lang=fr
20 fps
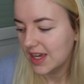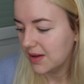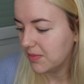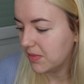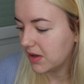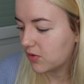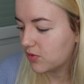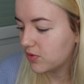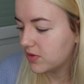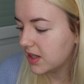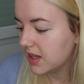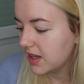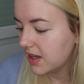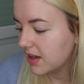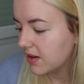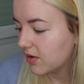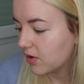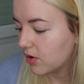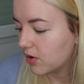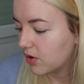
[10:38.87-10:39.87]
Mais écoutez
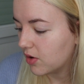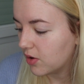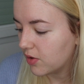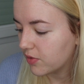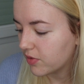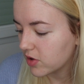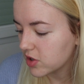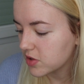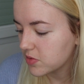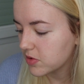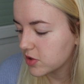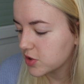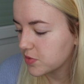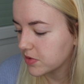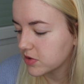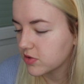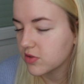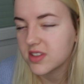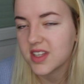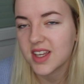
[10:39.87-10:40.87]
euh, franchement je
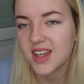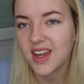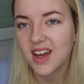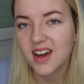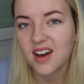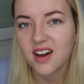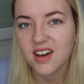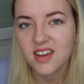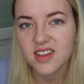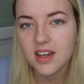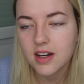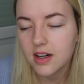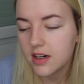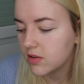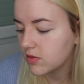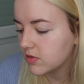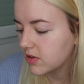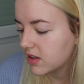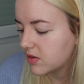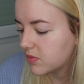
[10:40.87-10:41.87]
pense que ça craint
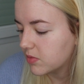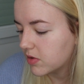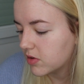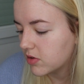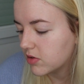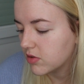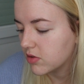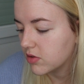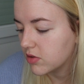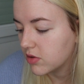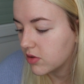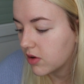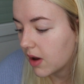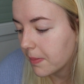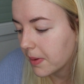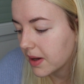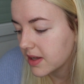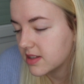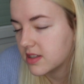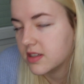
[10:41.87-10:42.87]
rien honnêtement.
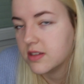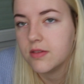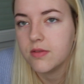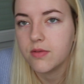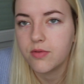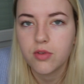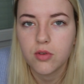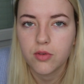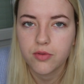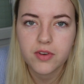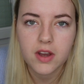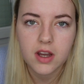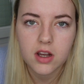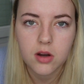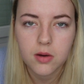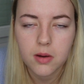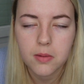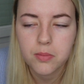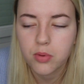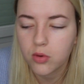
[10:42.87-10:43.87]
après il faut le faire
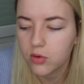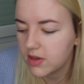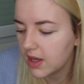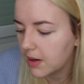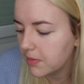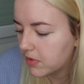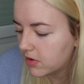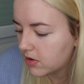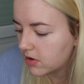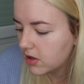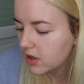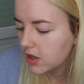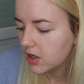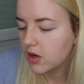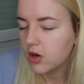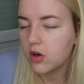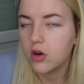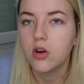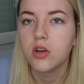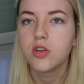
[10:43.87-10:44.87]
quand même prudemment.
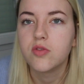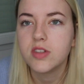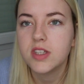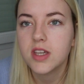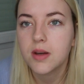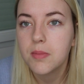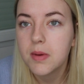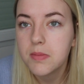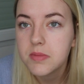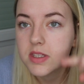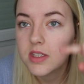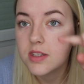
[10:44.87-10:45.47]
je veux dire même